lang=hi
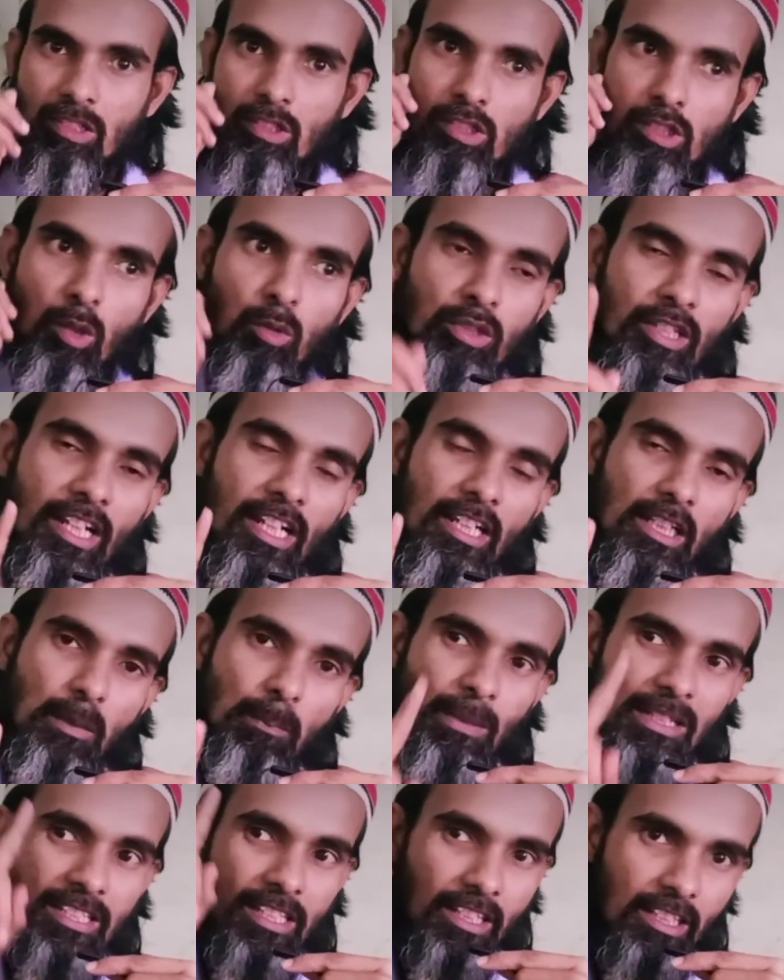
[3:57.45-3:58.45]
सौ जना के
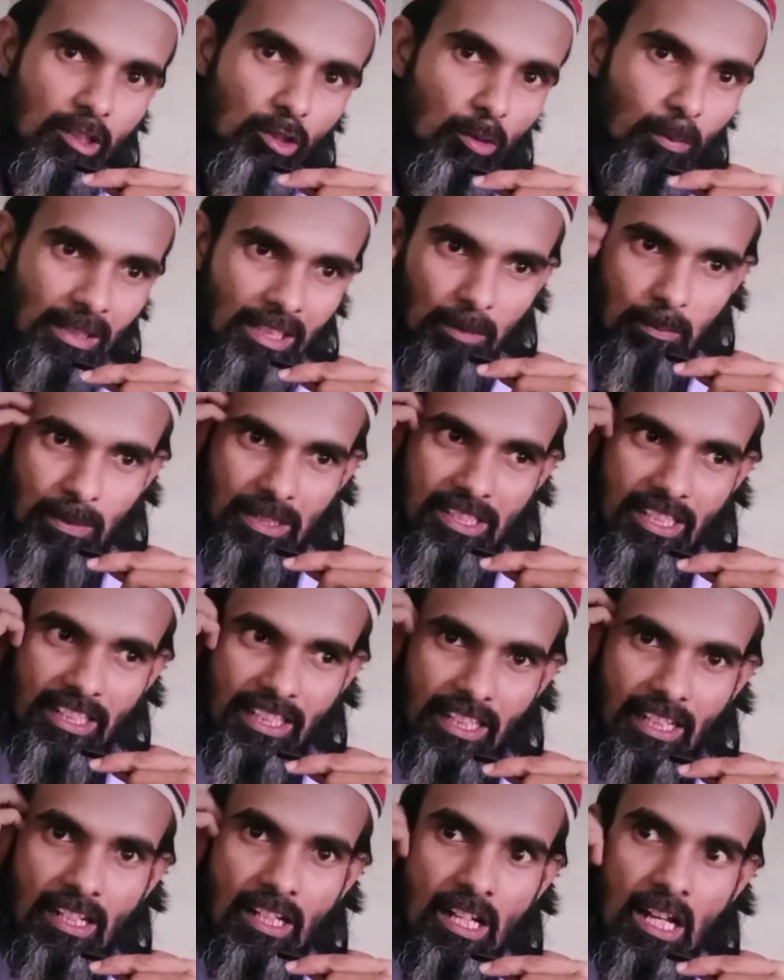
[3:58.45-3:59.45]
पैसे अकेले को मदद में
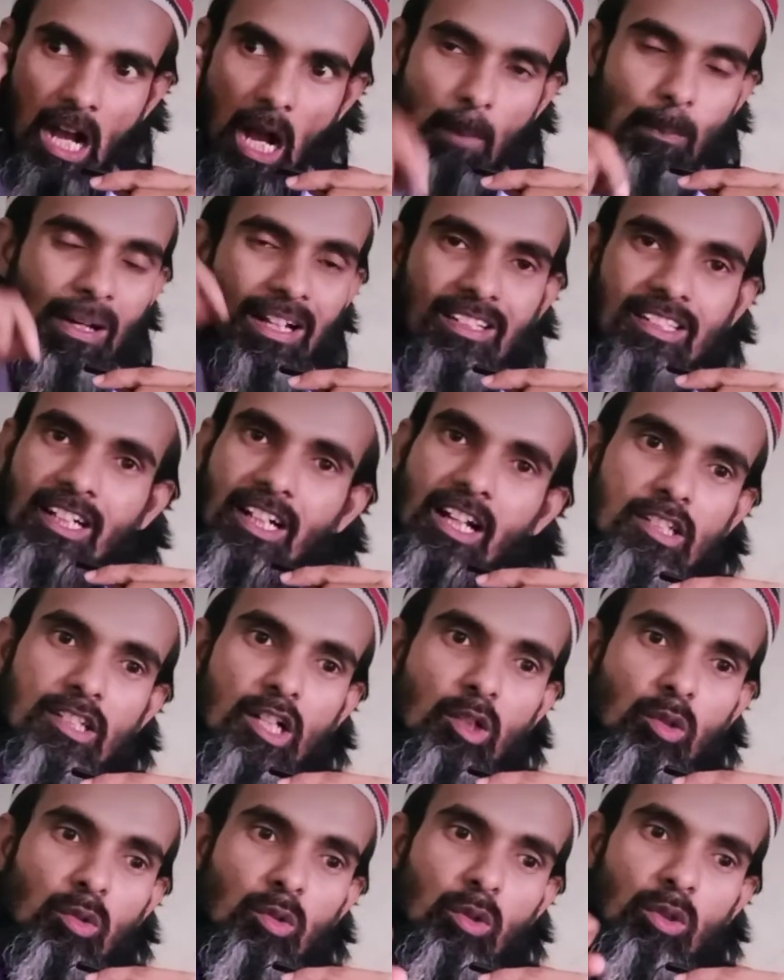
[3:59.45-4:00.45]
जाएंगे आप हर जगह
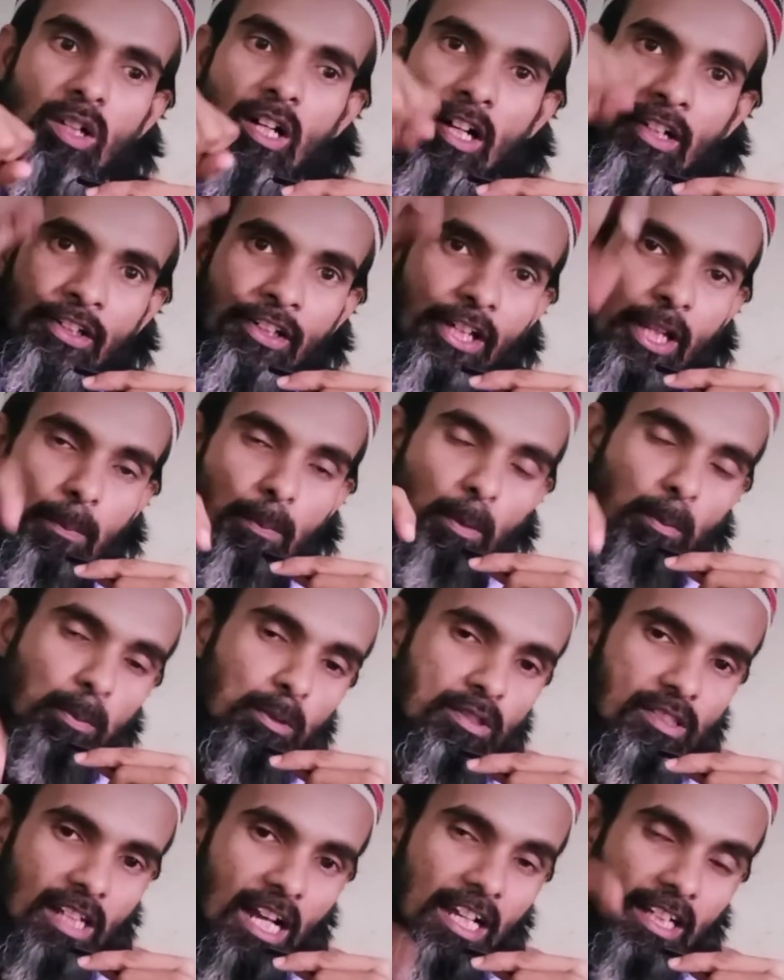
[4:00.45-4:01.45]
को नीडी
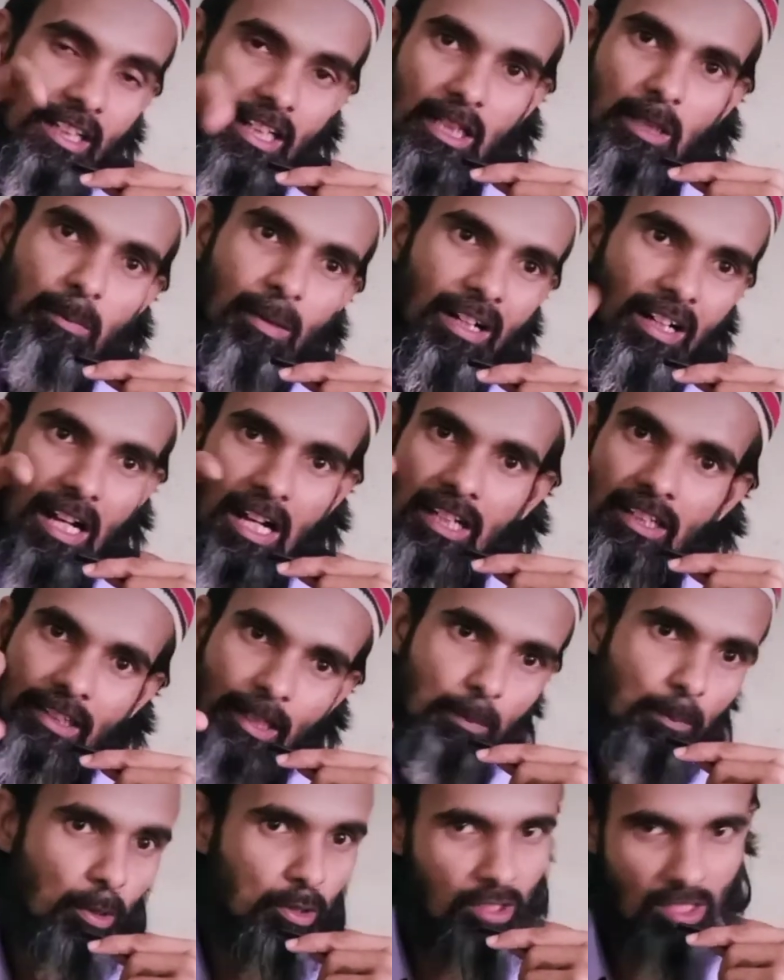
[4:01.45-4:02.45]
पीपुल्स कहाँ है गरीबा कहाँ है
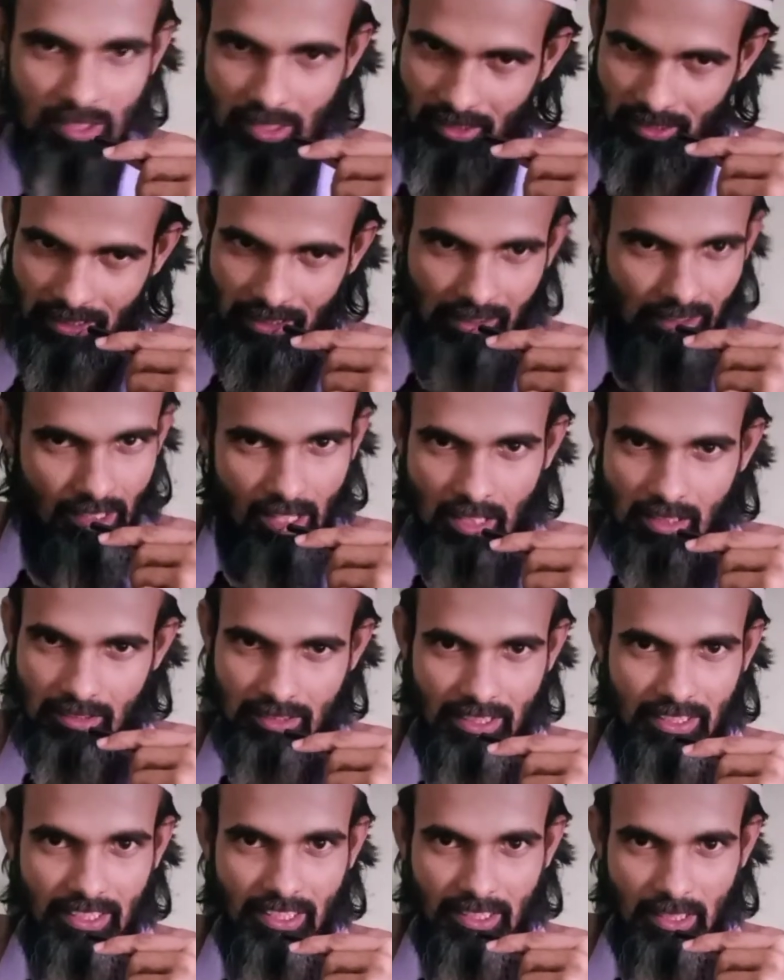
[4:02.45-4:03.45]
नहीं पहुँचा सकते
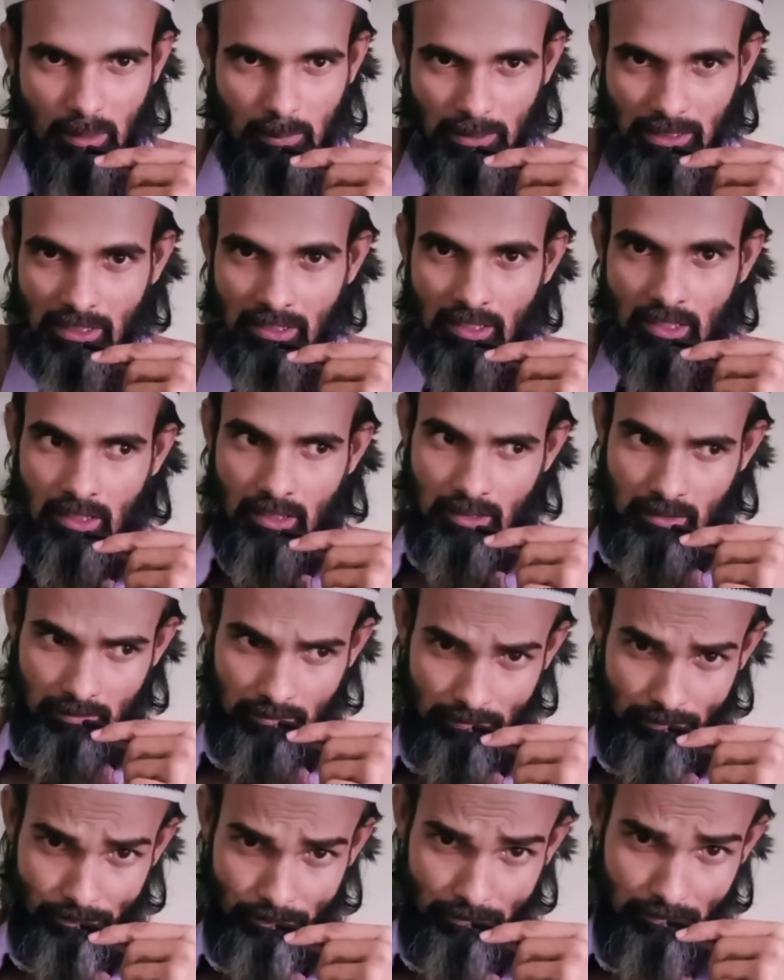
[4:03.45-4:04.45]
सही है ना भाई
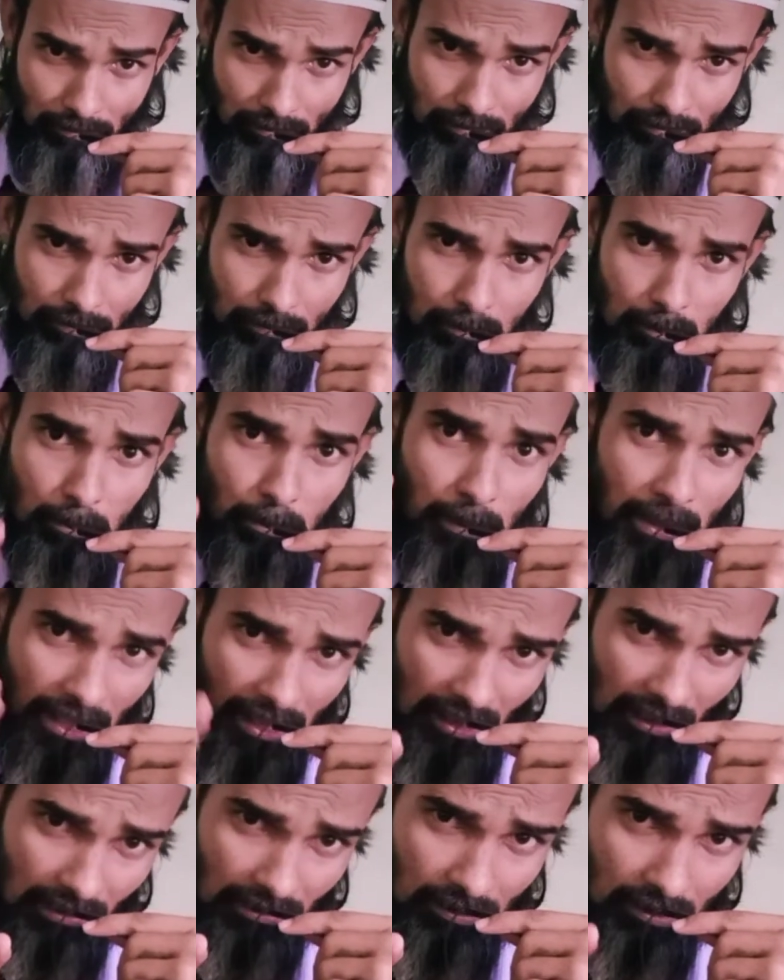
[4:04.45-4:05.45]

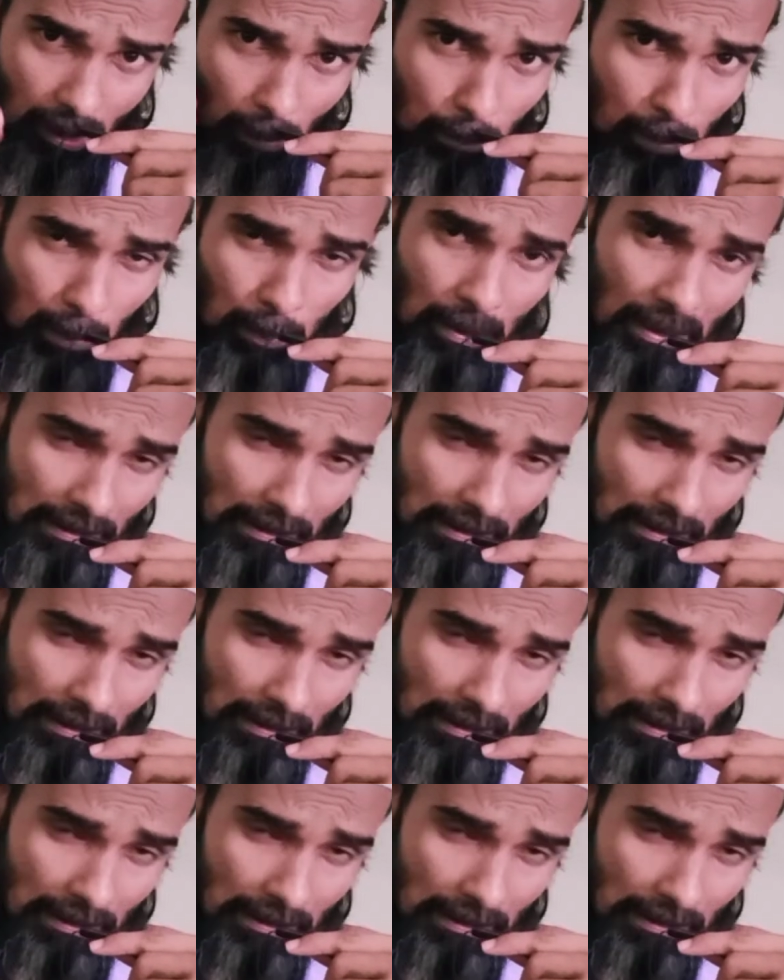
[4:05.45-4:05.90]
मेरे नंबर पे